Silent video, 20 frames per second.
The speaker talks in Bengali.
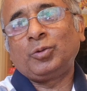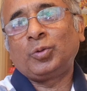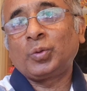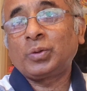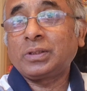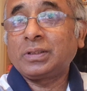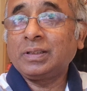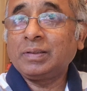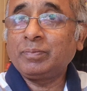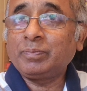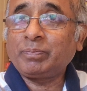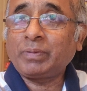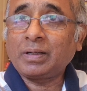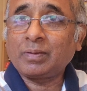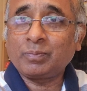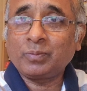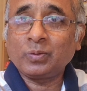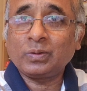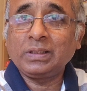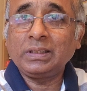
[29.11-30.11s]
ঢুকতে
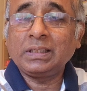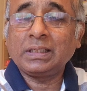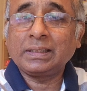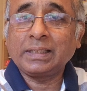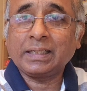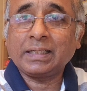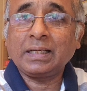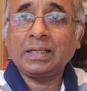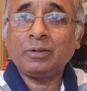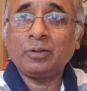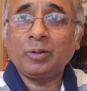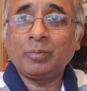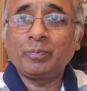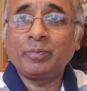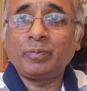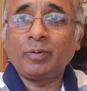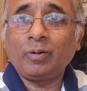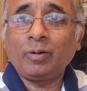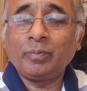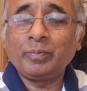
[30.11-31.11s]
পারবো কিনা দেখা
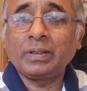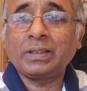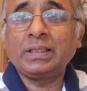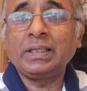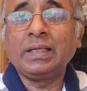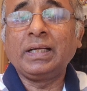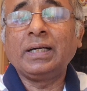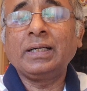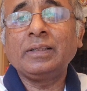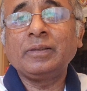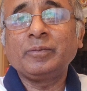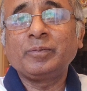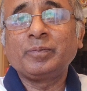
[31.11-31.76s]
হবে কিনা